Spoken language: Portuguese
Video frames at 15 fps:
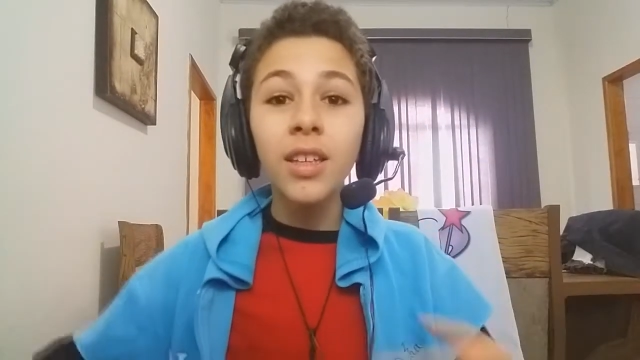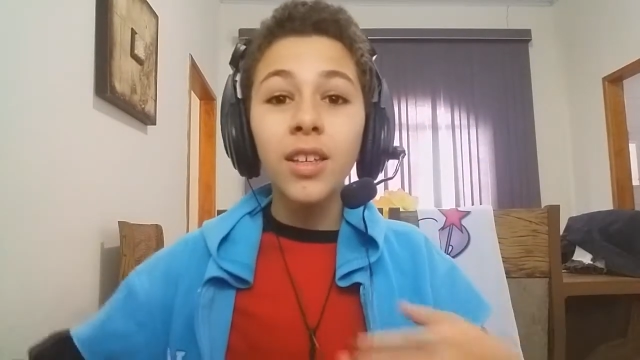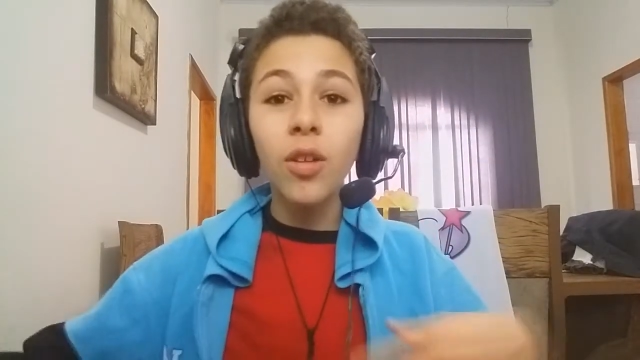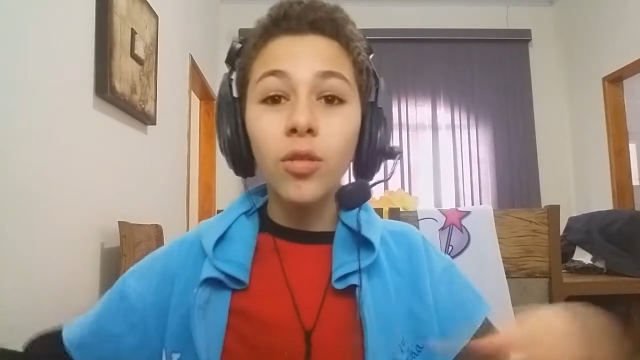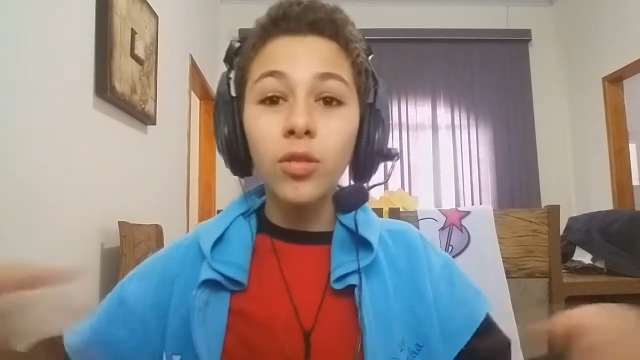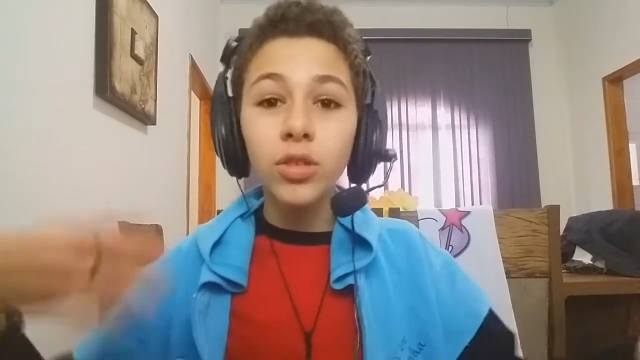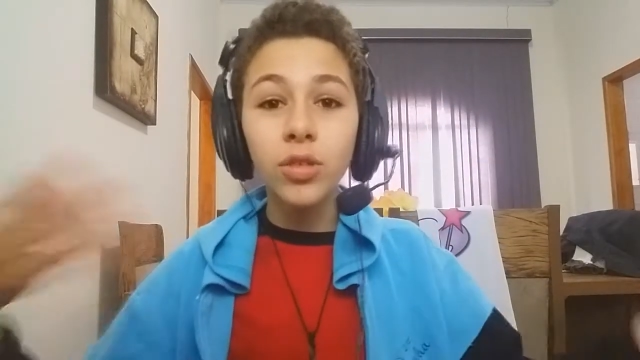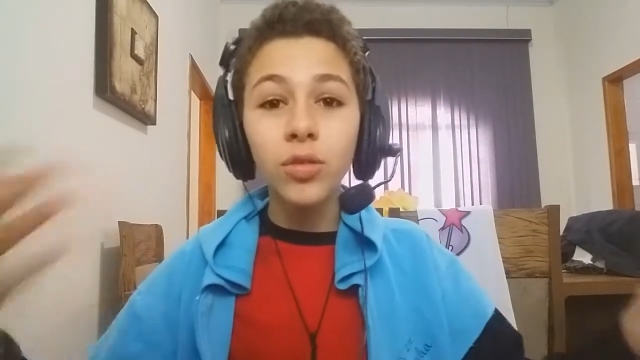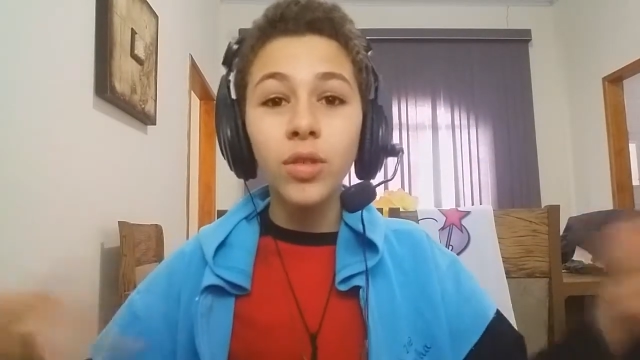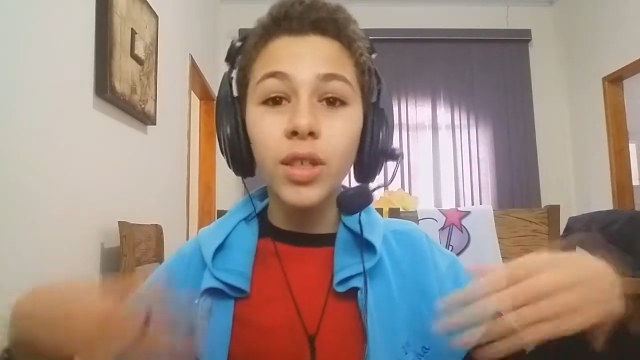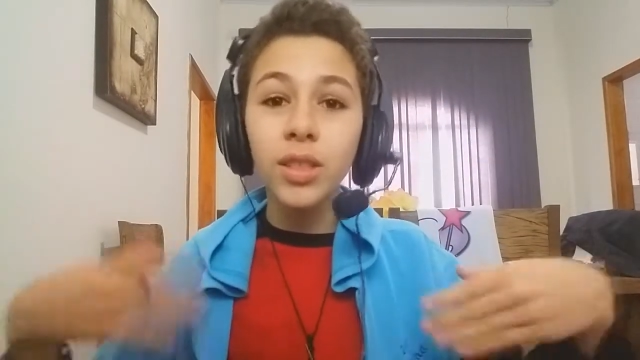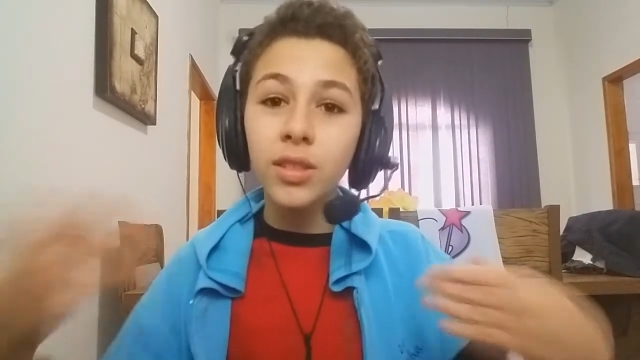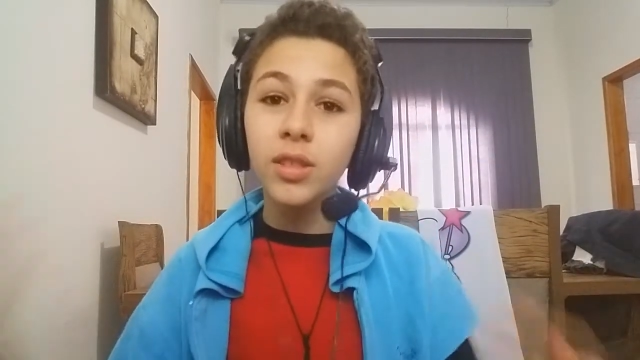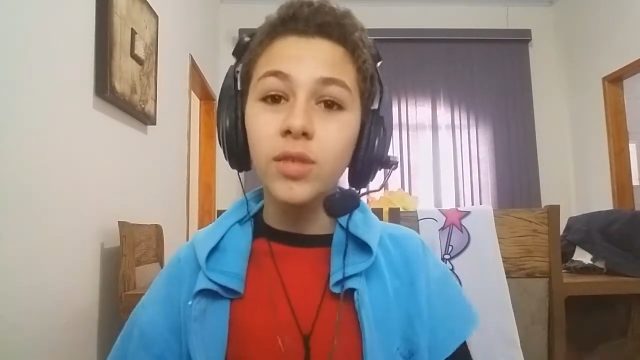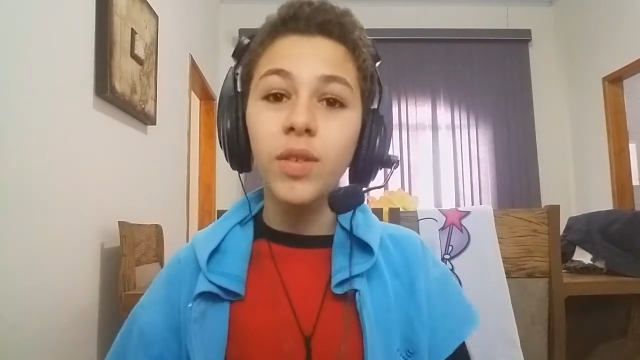que eu continue
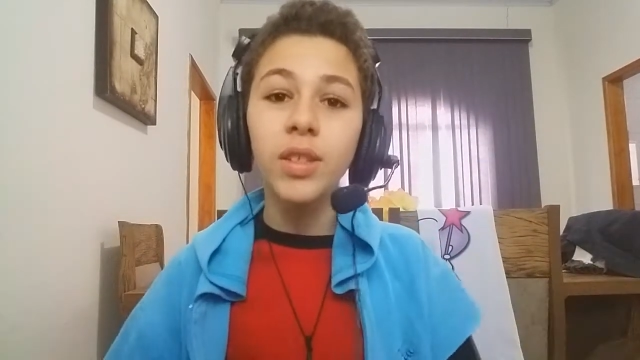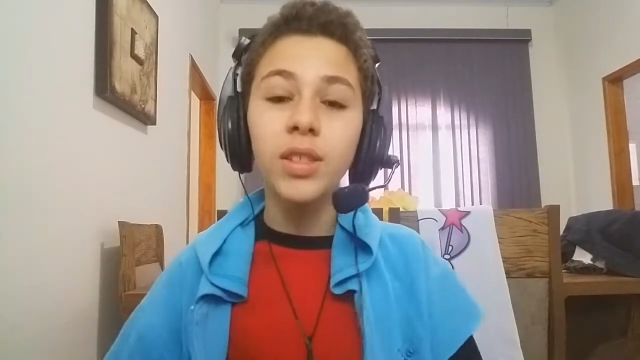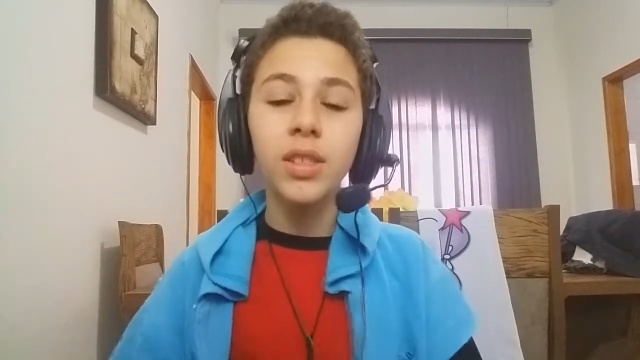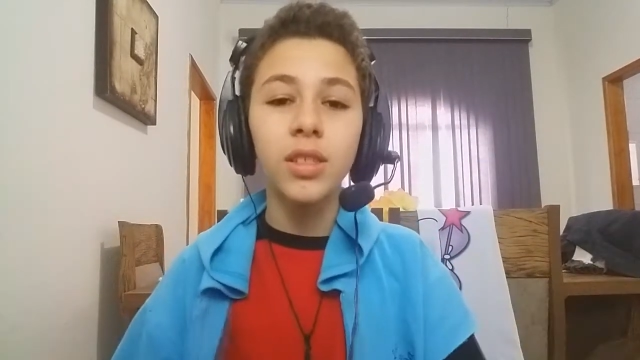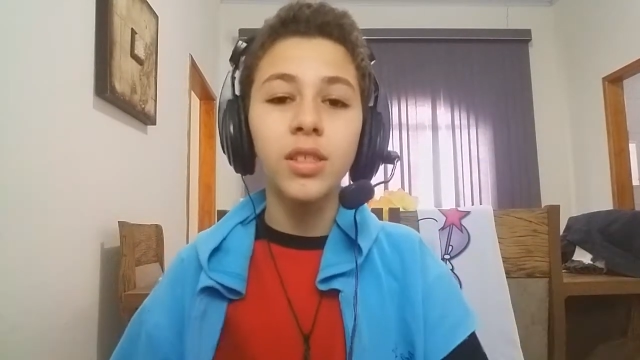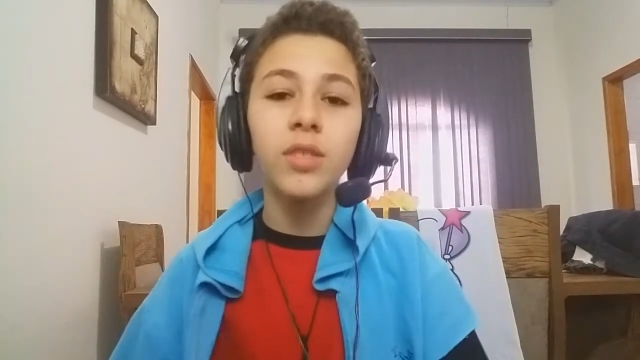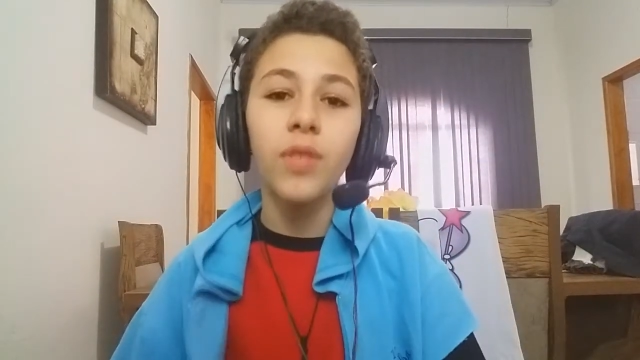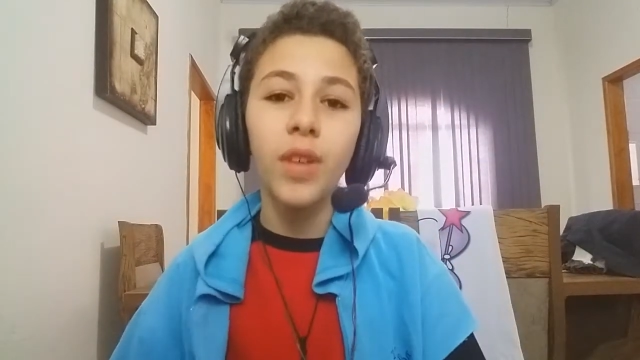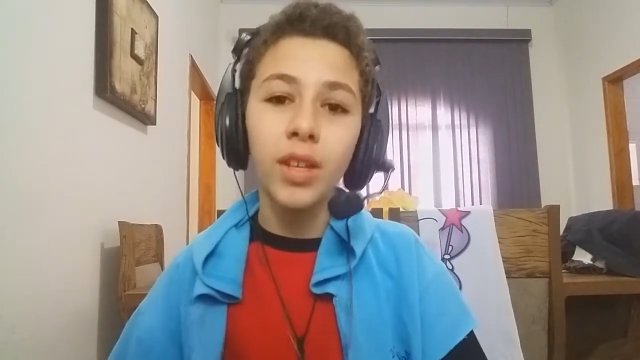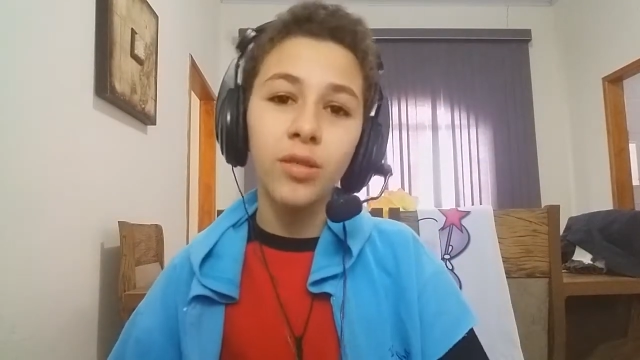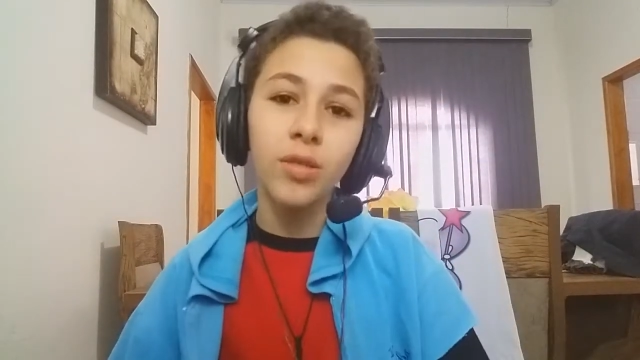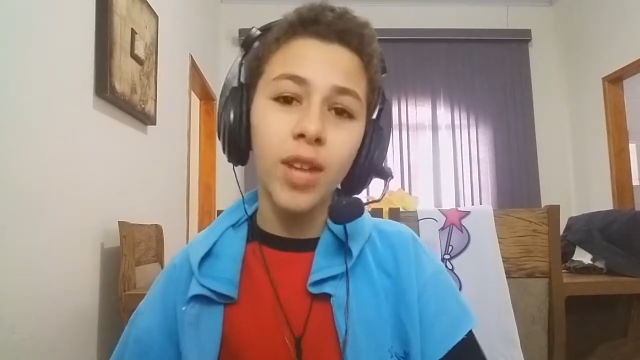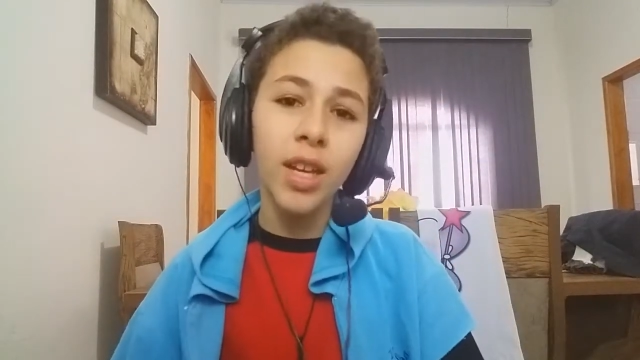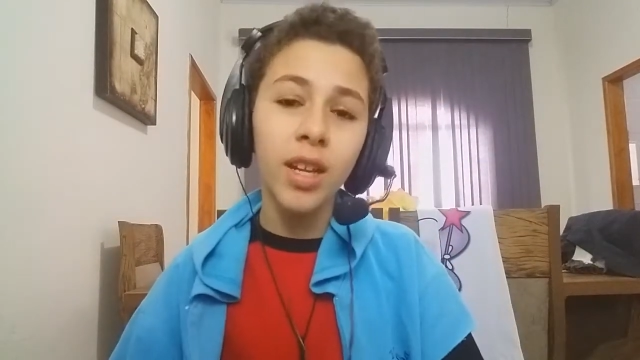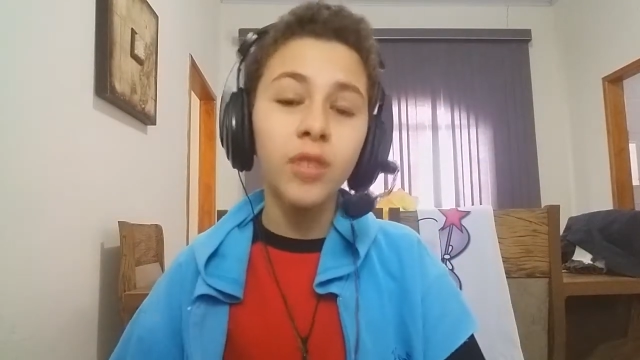com esses vídeos assim de
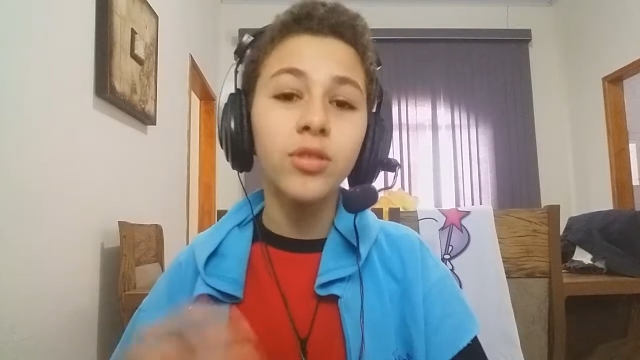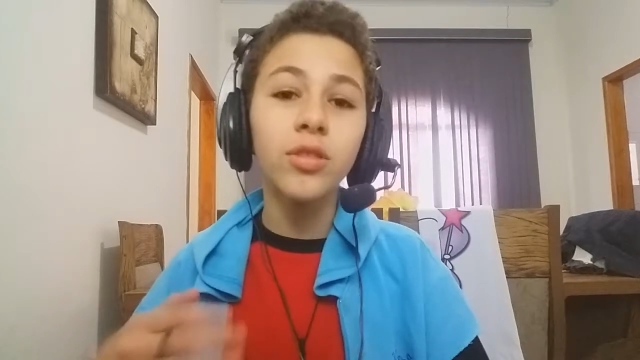férias do canal,